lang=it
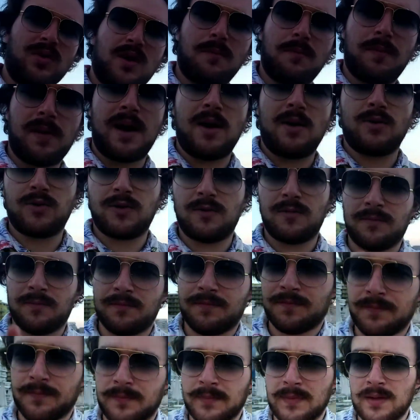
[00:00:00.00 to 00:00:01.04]
un
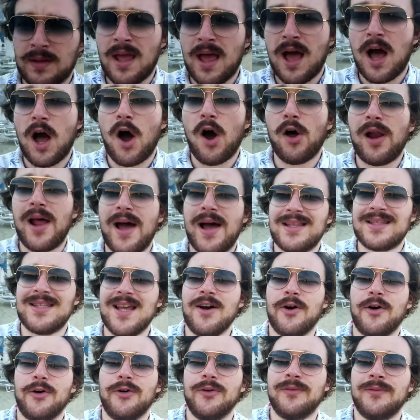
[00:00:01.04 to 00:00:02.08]
applauso Hola,
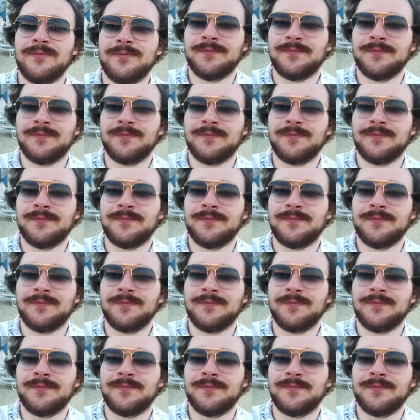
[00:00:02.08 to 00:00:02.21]
ciao